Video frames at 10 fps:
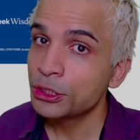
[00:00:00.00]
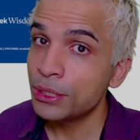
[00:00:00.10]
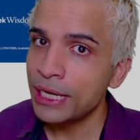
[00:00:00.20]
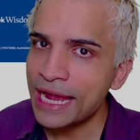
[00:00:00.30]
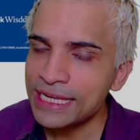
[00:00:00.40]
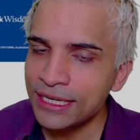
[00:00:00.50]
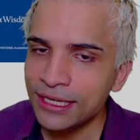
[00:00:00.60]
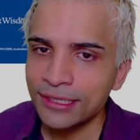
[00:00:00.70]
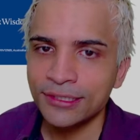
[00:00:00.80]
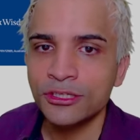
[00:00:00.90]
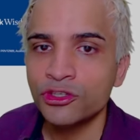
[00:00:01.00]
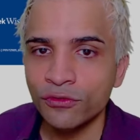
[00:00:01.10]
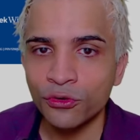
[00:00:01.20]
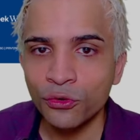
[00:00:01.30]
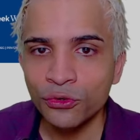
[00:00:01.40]
de Lightning et ses
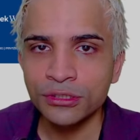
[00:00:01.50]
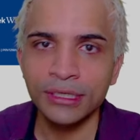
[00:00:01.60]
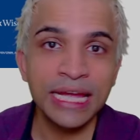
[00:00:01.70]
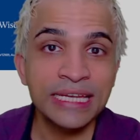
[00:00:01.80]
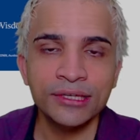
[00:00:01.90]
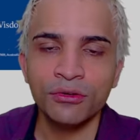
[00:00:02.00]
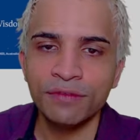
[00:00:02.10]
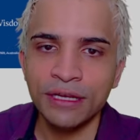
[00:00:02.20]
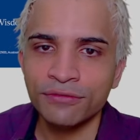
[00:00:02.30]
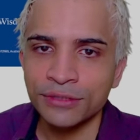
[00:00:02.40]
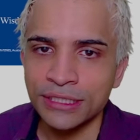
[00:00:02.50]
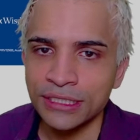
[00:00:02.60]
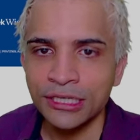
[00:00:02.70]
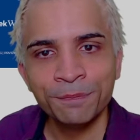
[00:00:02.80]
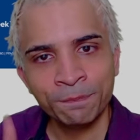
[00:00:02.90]
cheveux roses, Lightning de Final
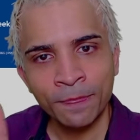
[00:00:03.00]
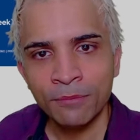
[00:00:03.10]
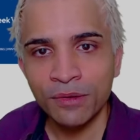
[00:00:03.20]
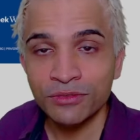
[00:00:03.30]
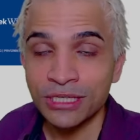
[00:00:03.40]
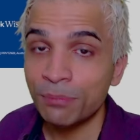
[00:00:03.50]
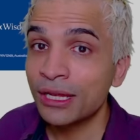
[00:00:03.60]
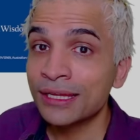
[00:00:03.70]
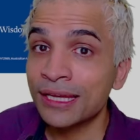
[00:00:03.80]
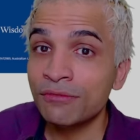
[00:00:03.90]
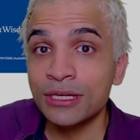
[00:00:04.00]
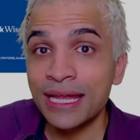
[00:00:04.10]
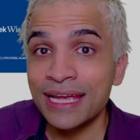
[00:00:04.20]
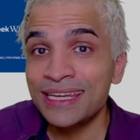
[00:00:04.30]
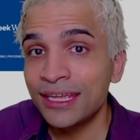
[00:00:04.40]
Fantasy. Ben, vous avez peut-être créé votre
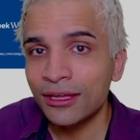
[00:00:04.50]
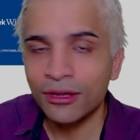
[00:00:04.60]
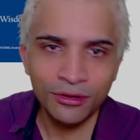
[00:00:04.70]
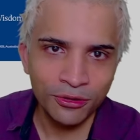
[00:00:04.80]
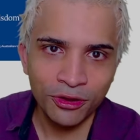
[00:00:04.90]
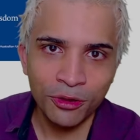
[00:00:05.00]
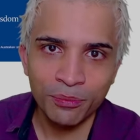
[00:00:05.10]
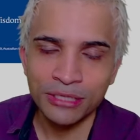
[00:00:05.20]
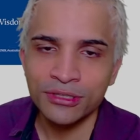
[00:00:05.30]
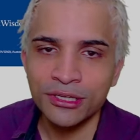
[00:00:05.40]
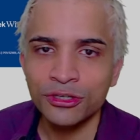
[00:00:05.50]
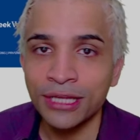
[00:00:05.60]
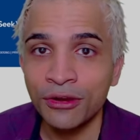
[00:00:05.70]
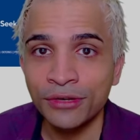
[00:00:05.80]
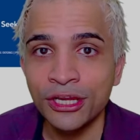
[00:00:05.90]
Lightning euh, comme personnage de
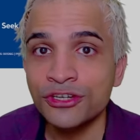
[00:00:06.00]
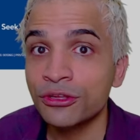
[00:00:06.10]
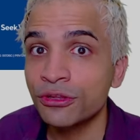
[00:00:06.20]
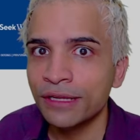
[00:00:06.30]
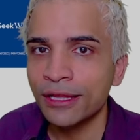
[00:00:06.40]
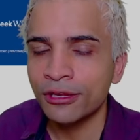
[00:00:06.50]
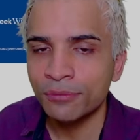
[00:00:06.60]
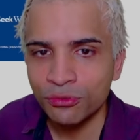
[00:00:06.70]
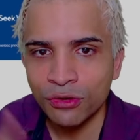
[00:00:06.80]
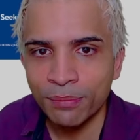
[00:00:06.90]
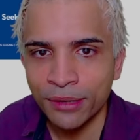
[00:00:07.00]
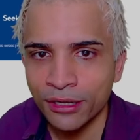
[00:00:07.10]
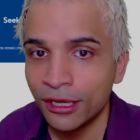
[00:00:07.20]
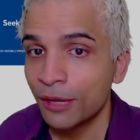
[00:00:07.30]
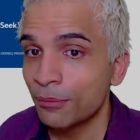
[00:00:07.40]
Dragon Age de Vega, pourquoi
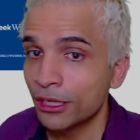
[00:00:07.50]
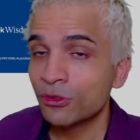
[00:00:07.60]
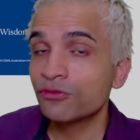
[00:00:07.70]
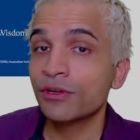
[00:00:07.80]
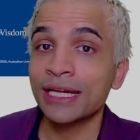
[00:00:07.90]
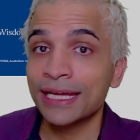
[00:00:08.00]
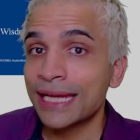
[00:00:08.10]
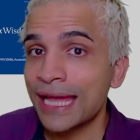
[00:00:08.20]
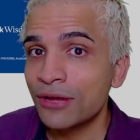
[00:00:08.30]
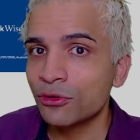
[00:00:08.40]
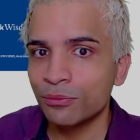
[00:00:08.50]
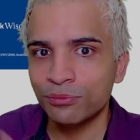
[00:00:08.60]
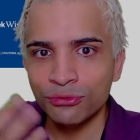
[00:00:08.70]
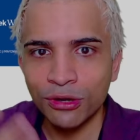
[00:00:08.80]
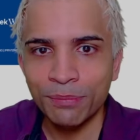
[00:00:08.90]
pas. Peut-être moi je vais créer Cloud,
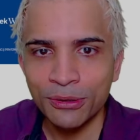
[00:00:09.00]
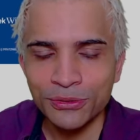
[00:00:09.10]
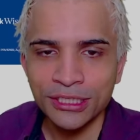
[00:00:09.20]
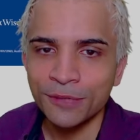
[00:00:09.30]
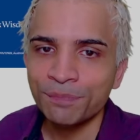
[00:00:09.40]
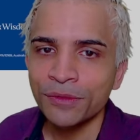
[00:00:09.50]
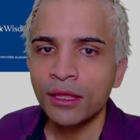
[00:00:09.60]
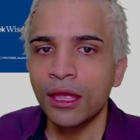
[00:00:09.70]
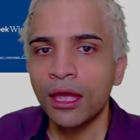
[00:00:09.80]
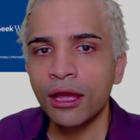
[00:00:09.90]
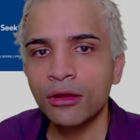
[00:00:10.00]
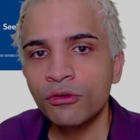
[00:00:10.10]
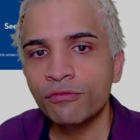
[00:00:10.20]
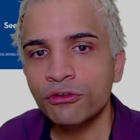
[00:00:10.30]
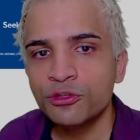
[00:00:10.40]
pourquoi pas aussi. Euh,
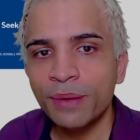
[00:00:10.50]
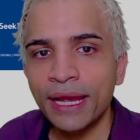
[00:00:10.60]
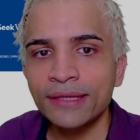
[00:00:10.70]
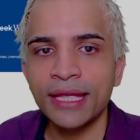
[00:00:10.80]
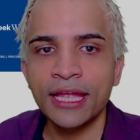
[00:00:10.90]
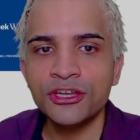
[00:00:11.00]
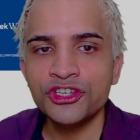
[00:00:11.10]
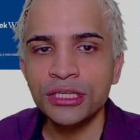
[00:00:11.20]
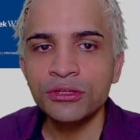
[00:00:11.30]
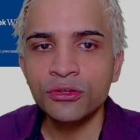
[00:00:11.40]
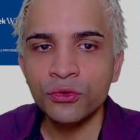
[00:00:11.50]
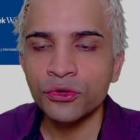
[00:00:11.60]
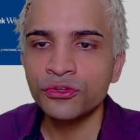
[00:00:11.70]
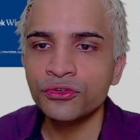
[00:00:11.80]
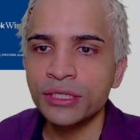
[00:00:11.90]
le Frostbite Engine
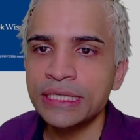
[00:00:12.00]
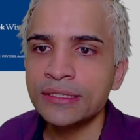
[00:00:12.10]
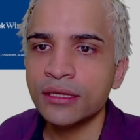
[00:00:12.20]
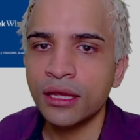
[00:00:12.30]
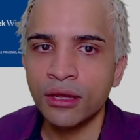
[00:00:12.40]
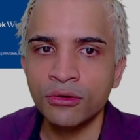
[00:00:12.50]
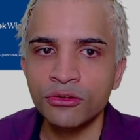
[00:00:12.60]
donc utilise euh, le